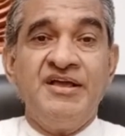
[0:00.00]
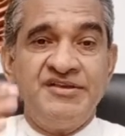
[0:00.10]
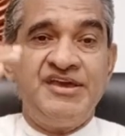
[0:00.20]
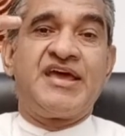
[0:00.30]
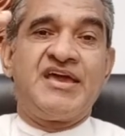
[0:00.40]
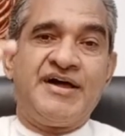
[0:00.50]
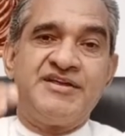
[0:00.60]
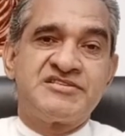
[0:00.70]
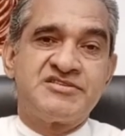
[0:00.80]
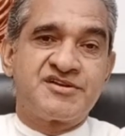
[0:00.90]
இறை
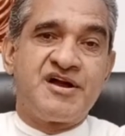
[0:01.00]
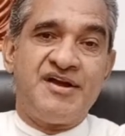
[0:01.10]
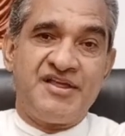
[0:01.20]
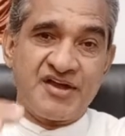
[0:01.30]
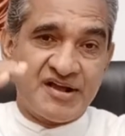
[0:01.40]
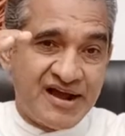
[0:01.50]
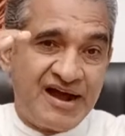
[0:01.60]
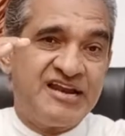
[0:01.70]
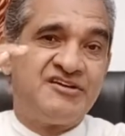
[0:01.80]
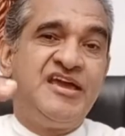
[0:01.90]
அரசுக்கான அந்த
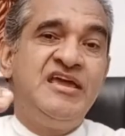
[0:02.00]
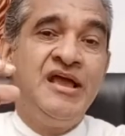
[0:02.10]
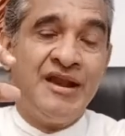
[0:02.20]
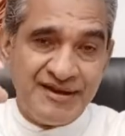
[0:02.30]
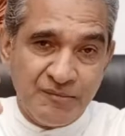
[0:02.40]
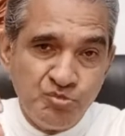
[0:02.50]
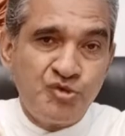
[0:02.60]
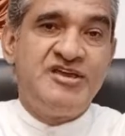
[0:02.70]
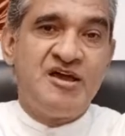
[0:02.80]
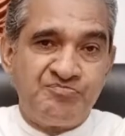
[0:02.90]
கனவை
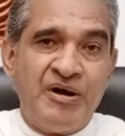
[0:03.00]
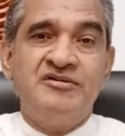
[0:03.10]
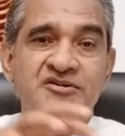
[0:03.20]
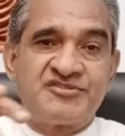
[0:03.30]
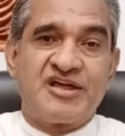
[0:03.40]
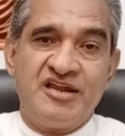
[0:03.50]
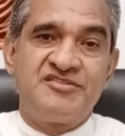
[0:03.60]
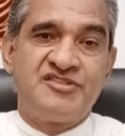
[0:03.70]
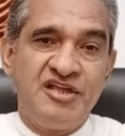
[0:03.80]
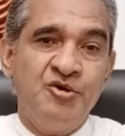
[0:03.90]
நம்முடைய பங்கு
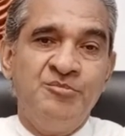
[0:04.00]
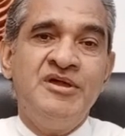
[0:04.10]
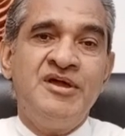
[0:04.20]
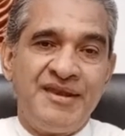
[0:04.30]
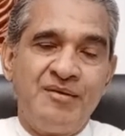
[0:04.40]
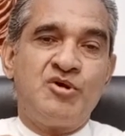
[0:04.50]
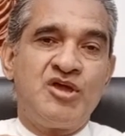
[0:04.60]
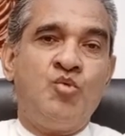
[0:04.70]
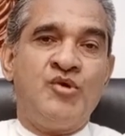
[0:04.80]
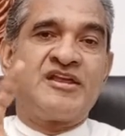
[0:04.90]
தளத்திலும் நம்முடைய
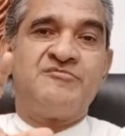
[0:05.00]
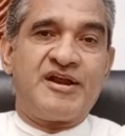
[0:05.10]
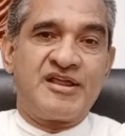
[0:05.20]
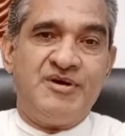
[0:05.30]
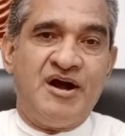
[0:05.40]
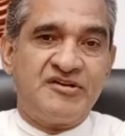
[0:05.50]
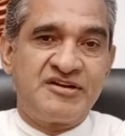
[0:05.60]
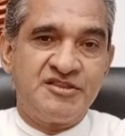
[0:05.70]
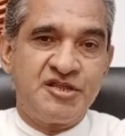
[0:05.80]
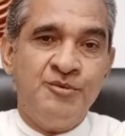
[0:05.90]
உயர்மறை
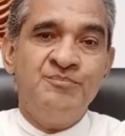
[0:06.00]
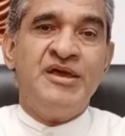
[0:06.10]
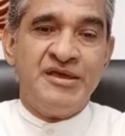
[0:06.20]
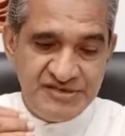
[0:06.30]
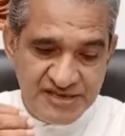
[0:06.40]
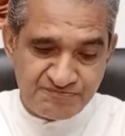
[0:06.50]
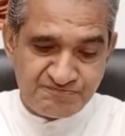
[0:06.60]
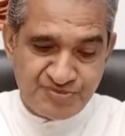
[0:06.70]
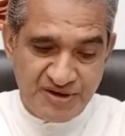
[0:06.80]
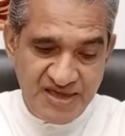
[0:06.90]
மாவட்டத்திலும்
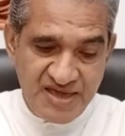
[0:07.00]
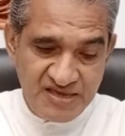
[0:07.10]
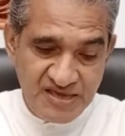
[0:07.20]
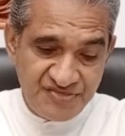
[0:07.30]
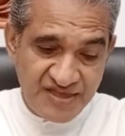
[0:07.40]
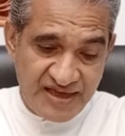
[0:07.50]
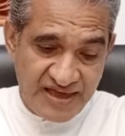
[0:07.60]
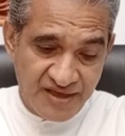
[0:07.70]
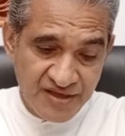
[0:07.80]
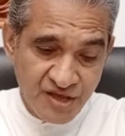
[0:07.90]
எப்படி இந்த
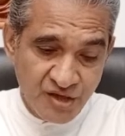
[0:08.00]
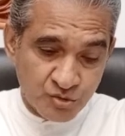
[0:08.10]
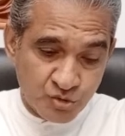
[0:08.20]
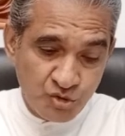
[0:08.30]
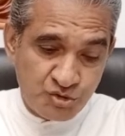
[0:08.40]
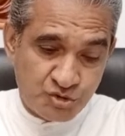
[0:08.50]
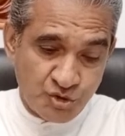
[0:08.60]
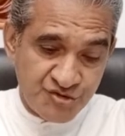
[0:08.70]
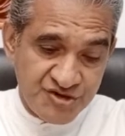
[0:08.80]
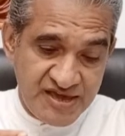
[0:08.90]

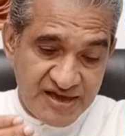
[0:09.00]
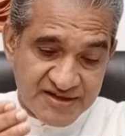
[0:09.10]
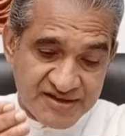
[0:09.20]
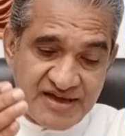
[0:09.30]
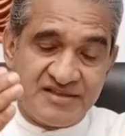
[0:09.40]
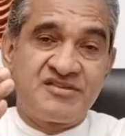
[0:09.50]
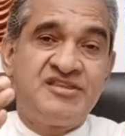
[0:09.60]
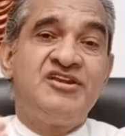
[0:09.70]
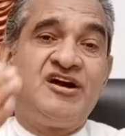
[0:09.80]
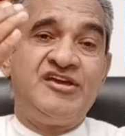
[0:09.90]
கூட்டுருங்கியக்க
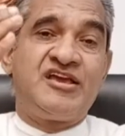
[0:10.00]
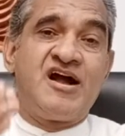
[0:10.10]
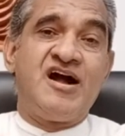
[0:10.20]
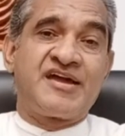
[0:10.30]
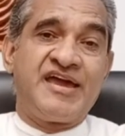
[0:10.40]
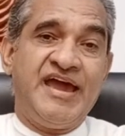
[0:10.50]
திரு அவைக்காக